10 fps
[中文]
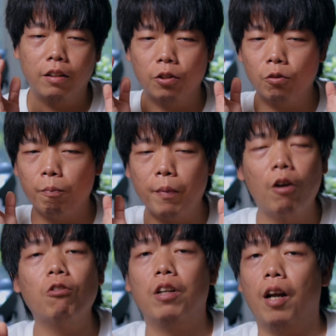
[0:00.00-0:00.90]
这种没
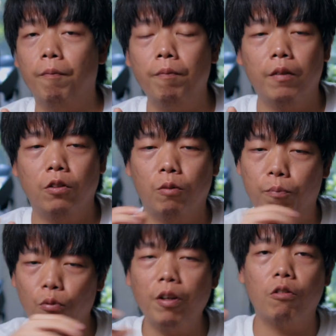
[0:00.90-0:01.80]
有人，就是
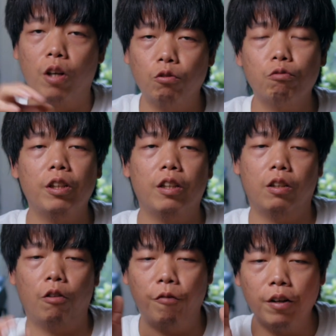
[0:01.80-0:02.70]
不会有人出现的
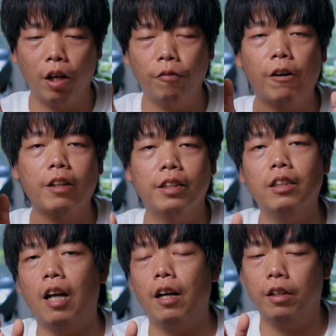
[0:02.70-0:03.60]
这种非常非常
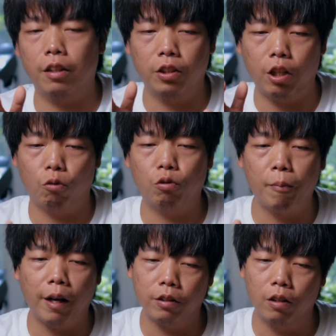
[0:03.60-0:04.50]
静态的一个角度去
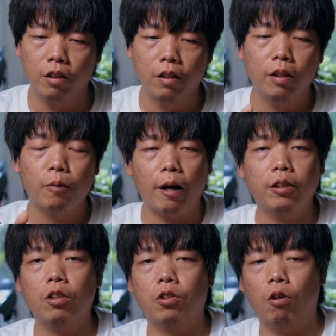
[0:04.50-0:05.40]
拍摄。拍
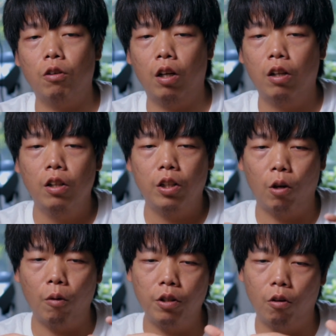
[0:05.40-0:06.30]
照的时候呢，
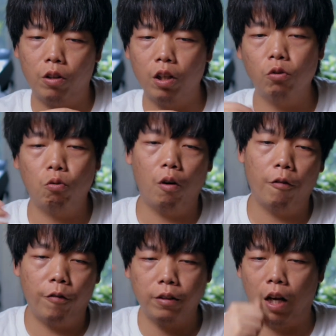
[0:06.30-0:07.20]
也会有更多
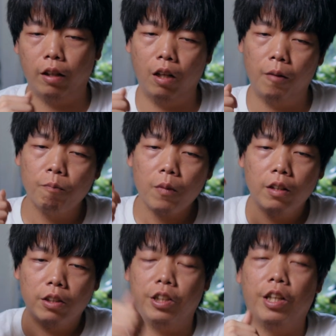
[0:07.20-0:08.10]
非常的
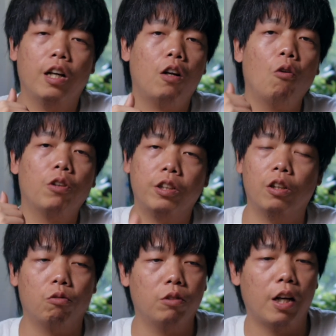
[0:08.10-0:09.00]
结构的新
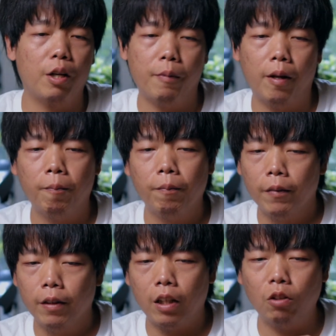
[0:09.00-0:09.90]
的东西在里面，
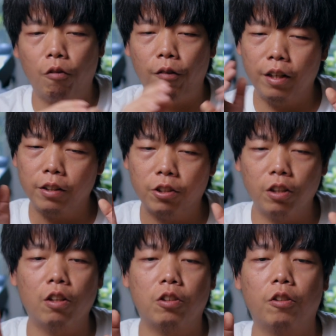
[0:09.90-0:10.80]
但是我发现
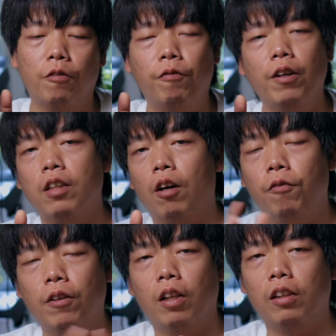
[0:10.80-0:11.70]
真的是非常
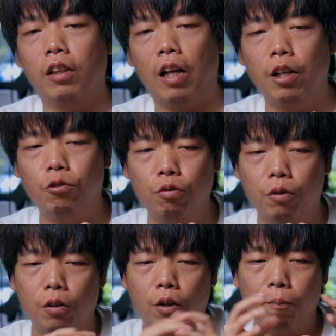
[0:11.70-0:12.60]
非常的难
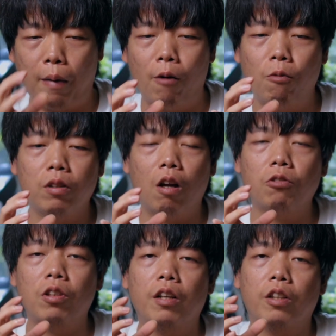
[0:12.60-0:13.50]
去把握
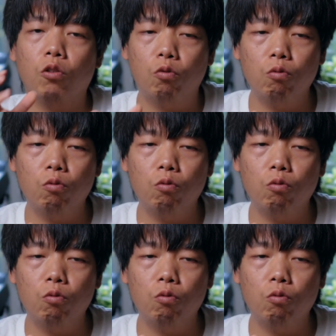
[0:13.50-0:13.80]
到这样一个